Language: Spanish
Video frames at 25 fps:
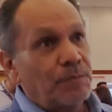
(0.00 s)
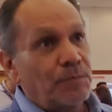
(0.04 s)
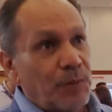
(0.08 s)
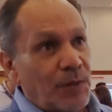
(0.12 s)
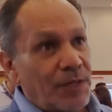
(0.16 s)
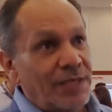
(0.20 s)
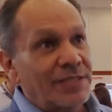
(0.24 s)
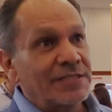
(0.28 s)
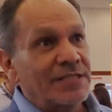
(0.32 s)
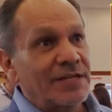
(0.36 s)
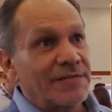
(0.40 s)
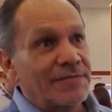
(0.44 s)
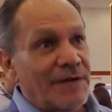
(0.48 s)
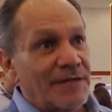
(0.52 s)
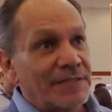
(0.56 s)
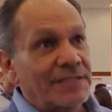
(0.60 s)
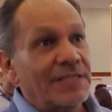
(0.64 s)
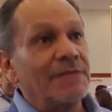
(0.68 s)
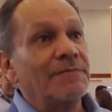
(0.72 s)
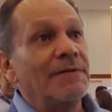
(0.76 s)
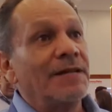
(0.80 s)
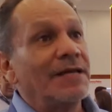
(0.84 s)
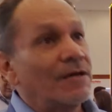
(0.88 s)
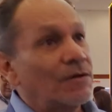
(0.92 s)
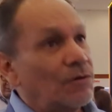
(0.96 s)
Puede ser
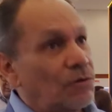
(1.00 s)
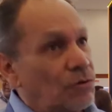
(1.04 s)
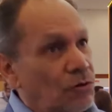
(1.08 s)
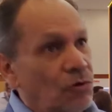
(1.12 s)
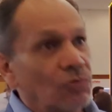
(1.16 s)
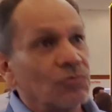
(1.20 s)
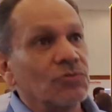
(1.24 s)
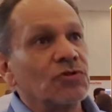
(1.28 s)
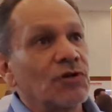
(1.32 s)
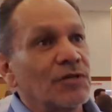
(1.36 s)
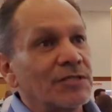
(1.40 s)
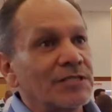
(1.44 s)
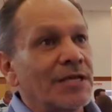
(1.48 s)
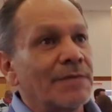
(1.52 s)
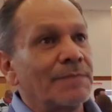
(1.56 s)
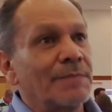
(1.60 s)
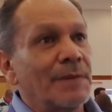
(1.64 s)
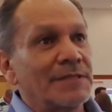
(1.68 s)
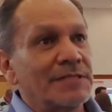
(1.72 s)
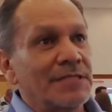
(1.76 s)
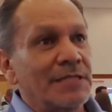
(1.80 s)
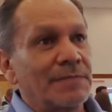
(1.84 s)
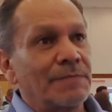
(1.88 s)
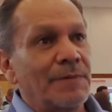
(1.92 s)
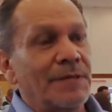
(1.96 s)
factible con toda esa
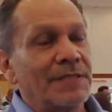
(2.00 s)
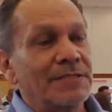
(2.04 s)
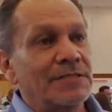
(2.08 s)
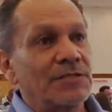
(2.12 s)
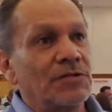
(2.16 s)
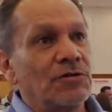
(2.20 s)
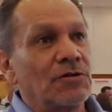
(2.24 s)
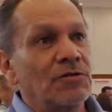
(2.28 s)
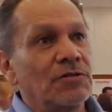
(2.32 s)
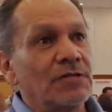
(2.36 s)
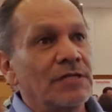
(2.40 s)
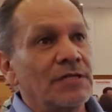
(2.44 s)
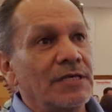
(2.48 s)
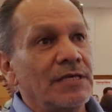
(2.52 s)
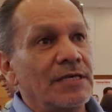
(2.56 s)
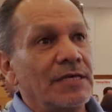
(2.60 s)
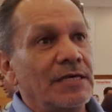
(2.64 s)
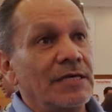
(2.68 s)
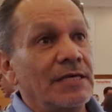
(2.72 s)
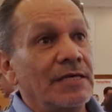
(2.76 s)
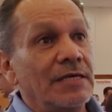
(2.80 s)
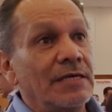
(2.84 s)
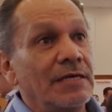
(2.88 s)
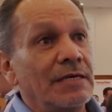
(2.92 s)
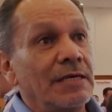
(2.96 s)
participación
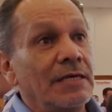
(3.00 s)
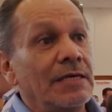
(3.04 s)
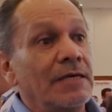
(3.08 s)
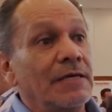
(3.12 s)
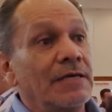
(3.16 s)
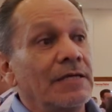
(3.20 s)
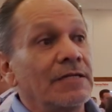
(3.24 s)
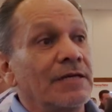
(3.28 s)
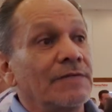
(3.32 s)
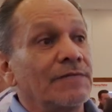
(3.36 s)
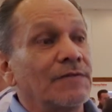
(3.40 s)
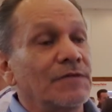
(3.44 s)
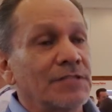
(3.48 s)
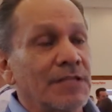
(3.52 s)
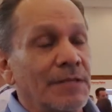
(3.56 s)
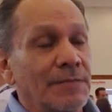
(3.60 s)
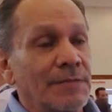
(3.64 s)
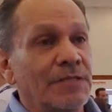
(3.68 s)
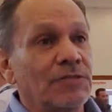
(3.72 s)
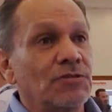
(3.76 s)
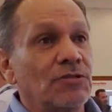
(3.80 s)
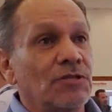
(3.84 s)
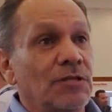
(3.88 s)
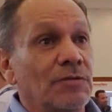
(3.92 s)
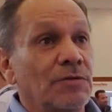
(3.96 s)
y,
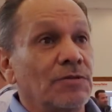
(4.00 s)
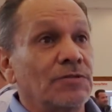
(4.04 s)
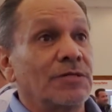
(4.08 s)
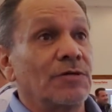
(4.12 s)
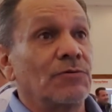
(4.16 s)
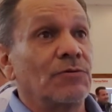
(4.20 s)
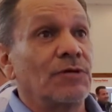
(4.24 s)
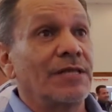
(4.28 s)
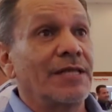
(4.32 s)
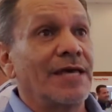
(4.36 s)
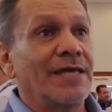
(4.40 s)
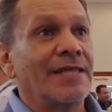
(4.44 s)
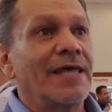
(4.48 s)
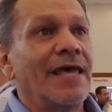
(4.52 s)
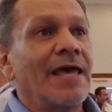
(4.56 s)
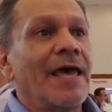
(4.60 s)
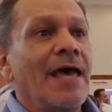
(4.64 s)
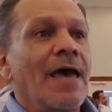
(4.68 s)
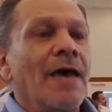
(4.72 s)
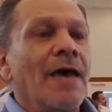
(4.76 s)
reforzamiento de bioseguridad,